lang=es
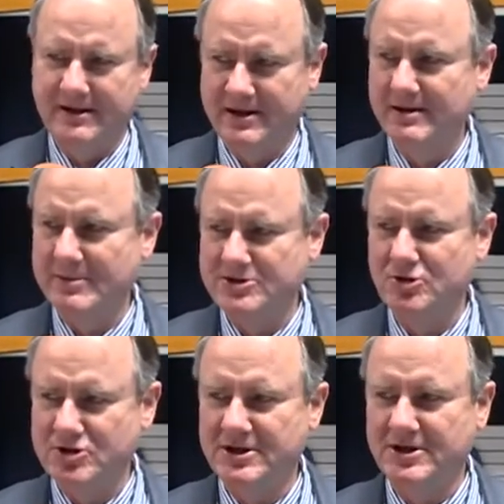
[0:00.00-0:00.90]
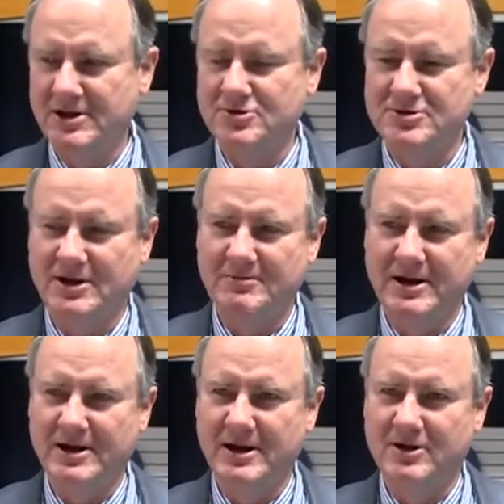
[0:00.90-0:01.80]
tiene más de 80 años en el
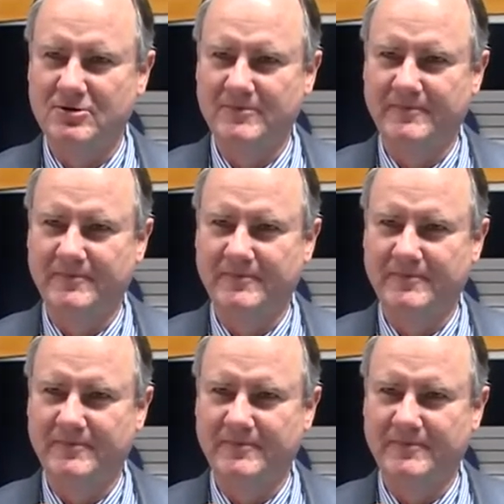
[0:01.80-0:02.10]
mercado